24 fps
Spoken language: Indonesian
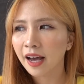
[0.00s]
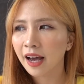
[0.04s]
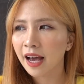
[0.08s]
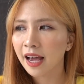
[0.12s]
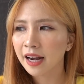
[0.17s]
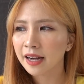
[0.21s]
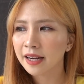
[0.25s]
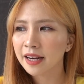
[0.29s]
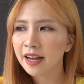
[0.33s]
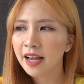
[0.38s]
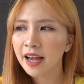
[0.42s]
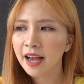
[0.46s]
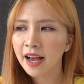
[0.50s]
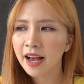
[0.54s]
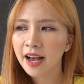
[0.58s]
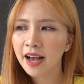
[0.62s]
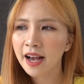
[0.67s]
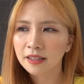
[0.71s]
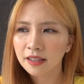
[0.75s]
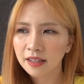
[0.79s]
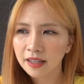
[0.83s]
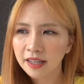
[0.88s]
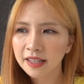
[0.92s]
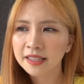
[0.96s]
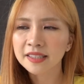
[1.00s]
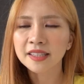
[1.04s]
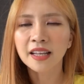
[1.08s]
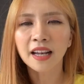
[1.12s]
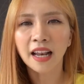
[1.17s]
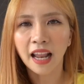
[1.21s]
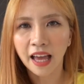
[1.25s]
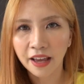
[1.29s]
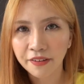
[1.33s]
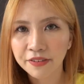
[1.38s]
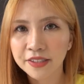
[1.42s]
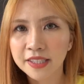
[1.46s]
Karena it's a
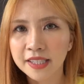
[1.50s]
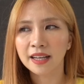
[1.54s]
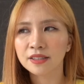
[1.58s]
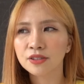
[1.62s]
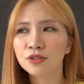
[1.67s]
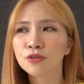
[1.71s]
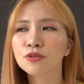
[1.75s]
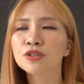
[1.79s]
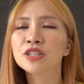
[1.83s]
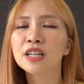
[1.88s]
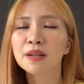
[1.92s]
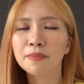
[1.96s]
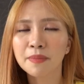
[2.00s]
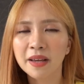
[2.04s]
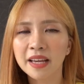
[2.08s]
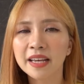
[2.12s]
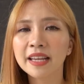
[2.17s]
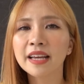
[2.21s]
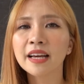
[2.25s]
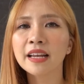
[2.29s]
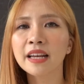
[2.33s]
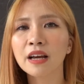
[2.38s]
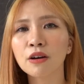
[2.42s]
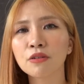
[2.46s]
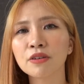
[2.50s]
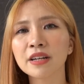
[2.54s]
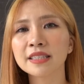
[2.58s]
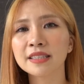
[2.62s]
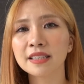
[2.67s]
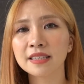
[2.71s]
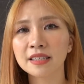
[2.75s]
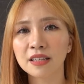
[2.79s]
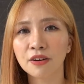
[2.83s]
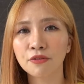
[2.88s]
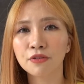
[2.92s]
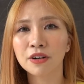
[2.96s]
lifestyle. Social media
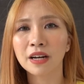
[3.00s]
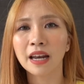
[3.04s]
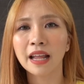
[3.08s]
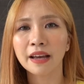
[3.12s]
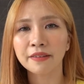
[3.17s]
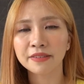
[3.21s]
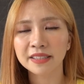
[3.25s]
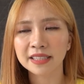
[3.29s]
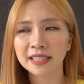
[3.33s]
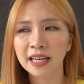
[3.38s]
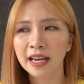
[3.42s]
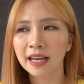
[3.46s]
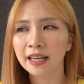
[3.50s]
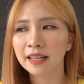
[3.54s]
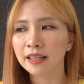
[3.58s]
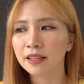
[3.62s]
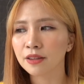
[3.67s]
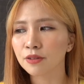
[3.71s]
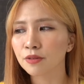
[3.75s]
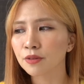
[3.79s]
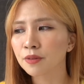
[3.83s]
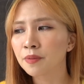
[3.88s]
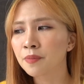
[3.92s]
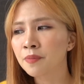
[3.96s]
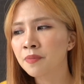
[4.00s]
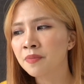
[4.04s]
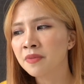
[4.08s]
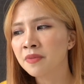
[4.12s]
nowadays is our lifestyle gitu.